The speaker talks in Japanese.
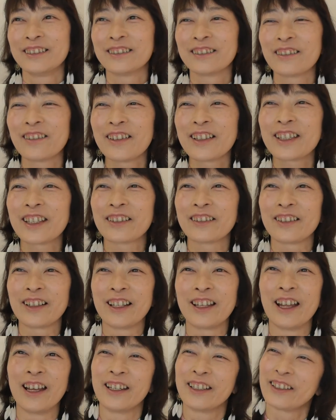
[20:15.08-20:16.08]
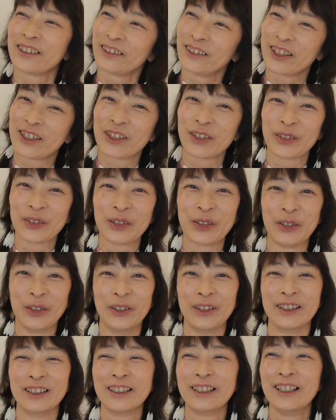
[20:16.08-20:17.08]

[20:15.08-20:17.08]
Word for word: 動いてくれない人はちょっと